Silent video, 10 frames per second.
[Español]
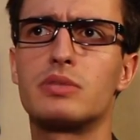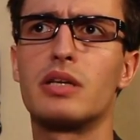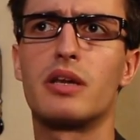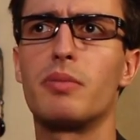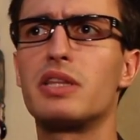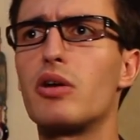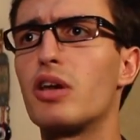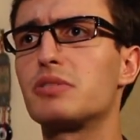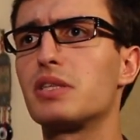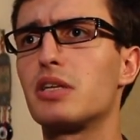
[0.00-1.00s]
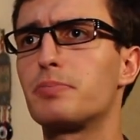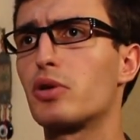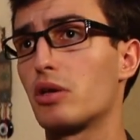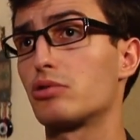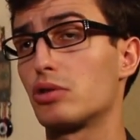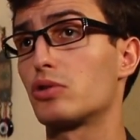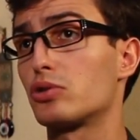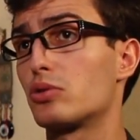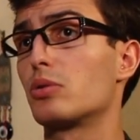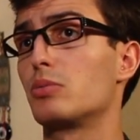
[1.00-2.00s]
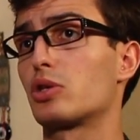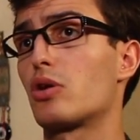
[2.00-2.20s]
Se incrementaron las ventas porque nosotros tuvimos